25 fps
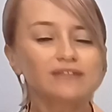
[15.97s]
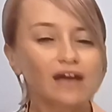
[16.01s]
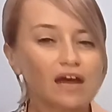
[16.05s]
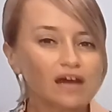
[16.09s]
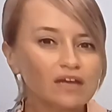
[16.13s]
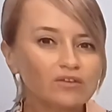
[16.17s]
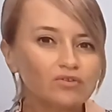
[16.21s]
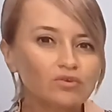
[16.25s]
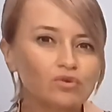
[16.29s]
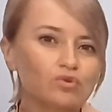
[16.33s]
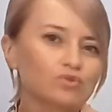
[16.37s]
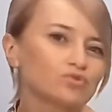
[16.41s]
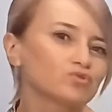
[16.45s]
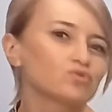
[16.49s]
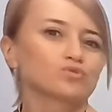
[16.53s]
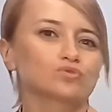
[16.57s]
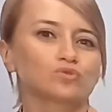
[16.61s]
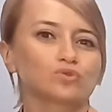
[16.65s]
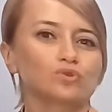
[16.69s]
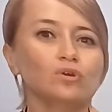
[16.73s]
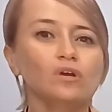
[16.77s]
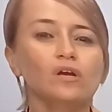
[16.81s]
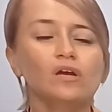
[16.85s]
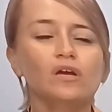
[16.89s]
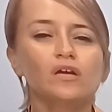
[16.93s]
daha
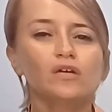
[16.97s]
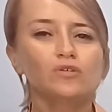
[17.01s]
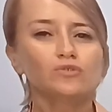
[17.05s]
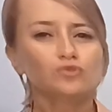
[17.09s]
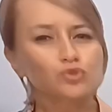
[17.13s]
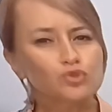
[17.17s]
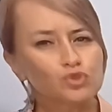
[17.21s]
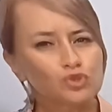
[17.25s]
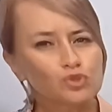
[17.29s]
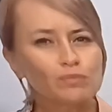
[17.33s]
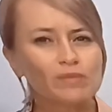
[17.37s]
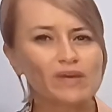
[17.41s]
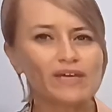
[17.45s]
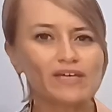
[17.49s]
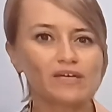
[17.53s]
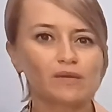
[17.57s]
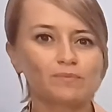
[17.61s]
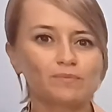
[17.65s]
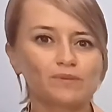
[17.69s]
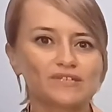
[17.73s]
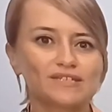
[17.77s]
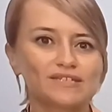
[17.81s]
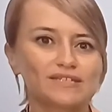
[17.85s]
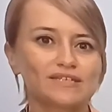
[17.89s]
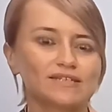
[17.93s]
doğrusu düşünme
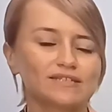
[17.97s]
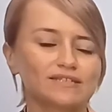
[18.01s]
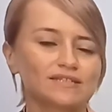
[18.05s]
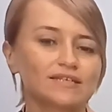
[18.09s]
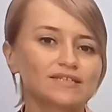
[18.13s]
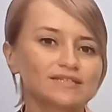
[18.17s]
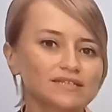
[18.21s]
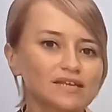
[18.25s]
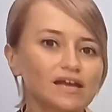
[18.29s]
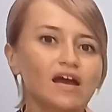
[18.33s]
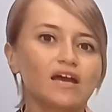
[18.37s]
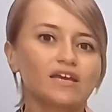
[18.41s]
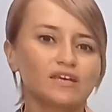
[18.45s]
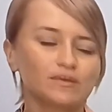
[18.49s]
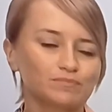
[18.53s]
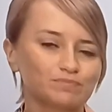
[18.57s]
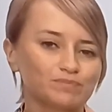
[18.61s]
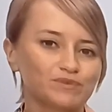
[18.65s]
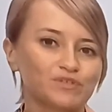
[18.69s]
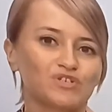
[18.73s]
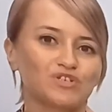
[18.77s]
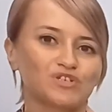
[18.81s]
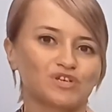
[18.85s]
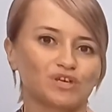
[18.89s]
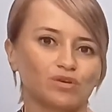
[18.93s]
kapasitesine
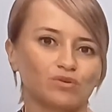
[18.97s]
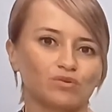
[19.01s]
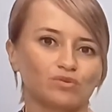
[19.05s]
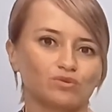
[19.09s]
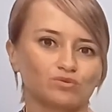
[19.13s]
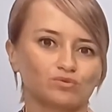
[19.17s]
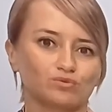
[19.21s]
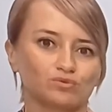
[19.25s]
sahip bir şey